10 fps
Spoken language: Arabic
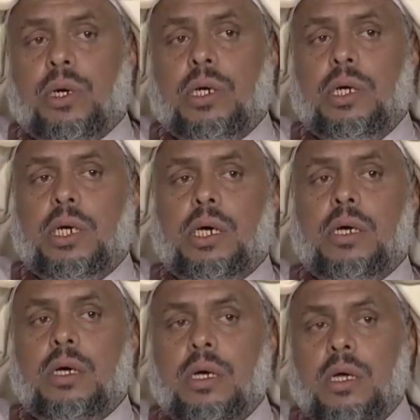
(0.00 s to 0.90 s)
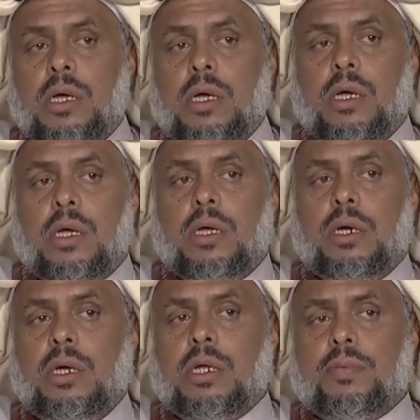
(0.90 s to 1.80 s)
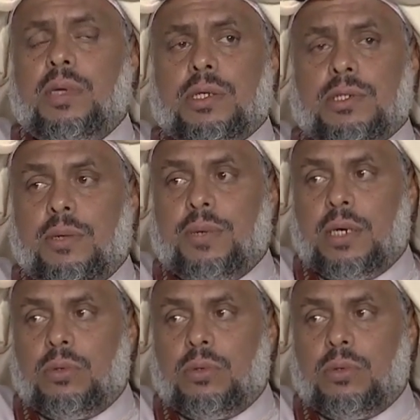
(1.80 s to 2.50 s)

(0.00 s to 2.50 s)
الرحلة رحلة بير السماء